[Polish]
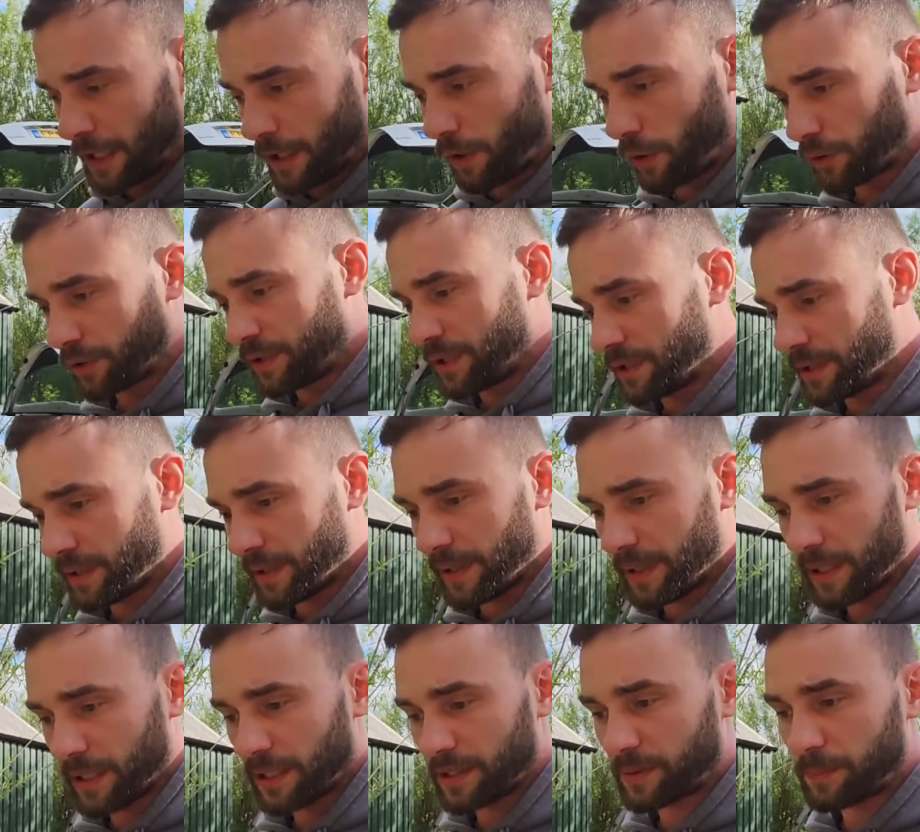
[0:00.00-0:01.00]
od nich
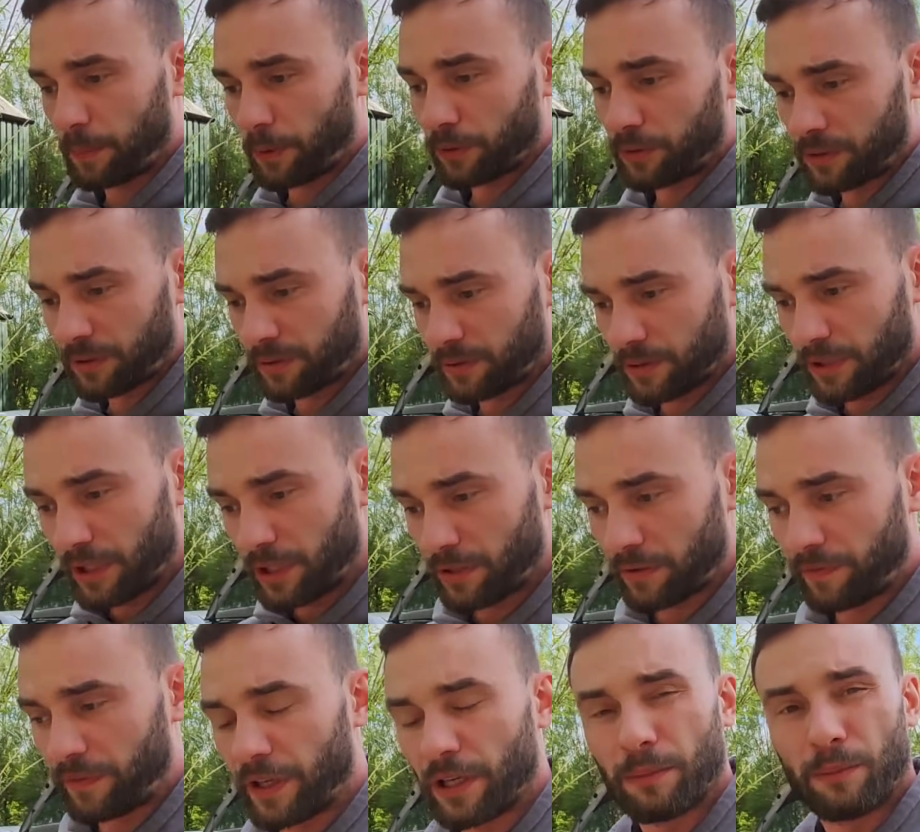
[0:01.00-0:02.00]
y, spod
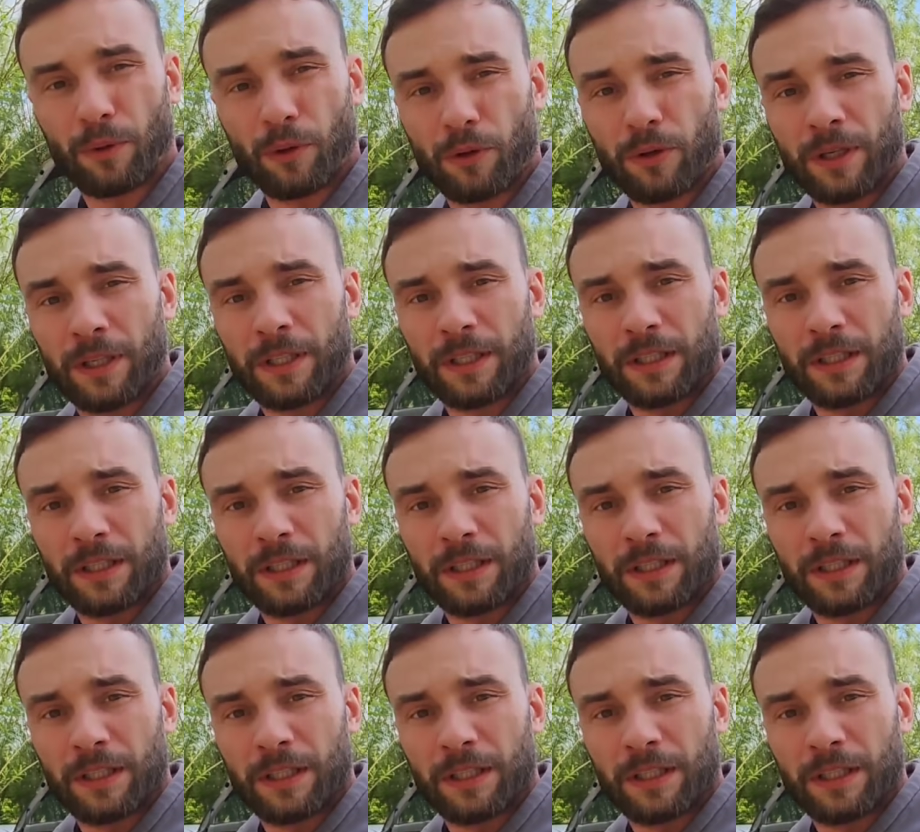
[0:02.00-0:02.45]
ich filmu.